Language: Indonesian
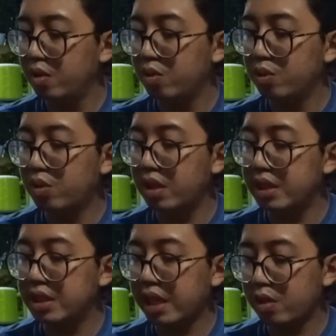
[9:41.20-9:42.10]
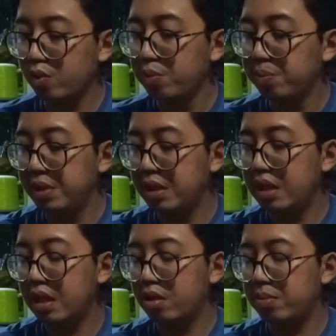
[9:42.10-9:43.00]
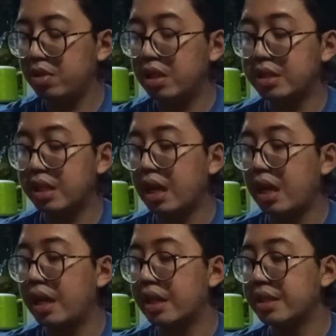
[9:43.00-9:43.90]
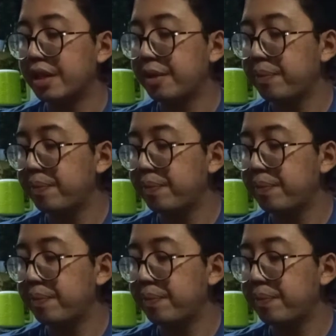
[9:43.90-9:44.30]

Untuk ngecek umbi ataupun ngecek akarnya.